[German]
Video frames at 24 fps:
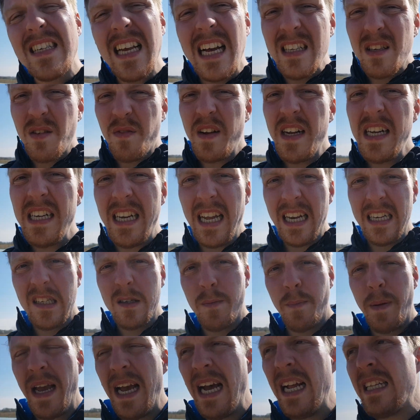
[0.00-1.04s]
ganz vielen
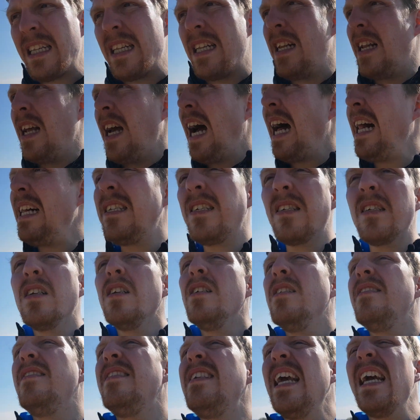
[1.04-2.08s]
Experten als
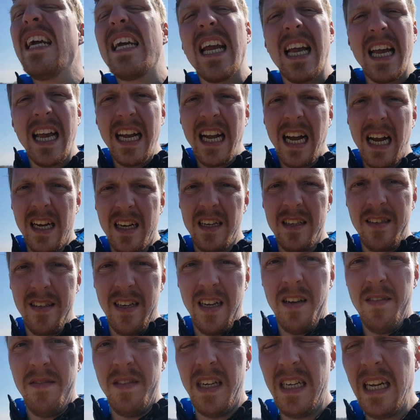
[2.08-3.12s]
sehr gering
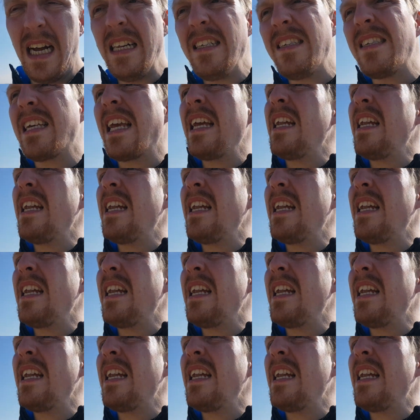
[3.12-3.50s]
angesehen wird, als